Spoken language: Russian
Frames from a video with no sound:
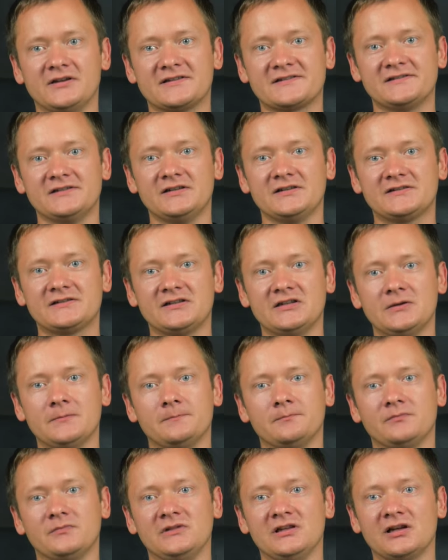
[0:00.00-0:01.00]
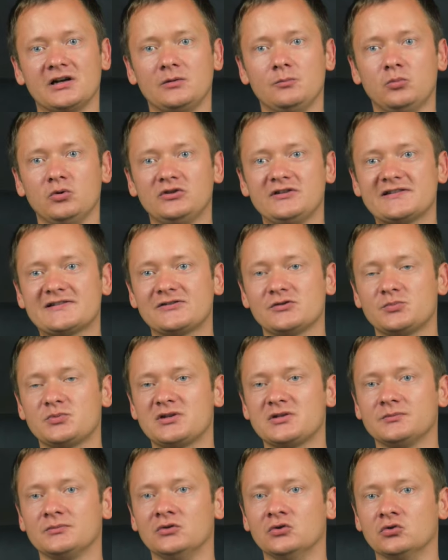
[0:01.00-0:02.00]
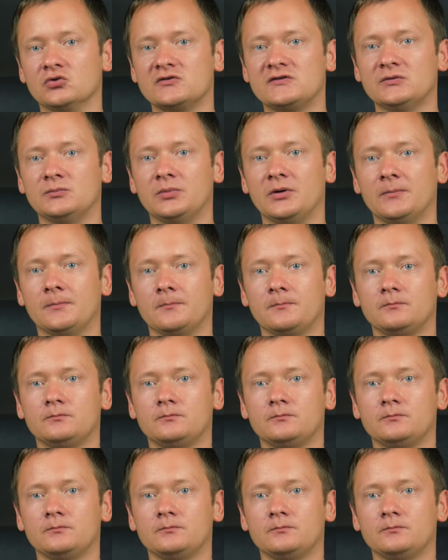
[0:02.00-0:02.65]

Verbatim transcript: оснастки для работы с общим доступом.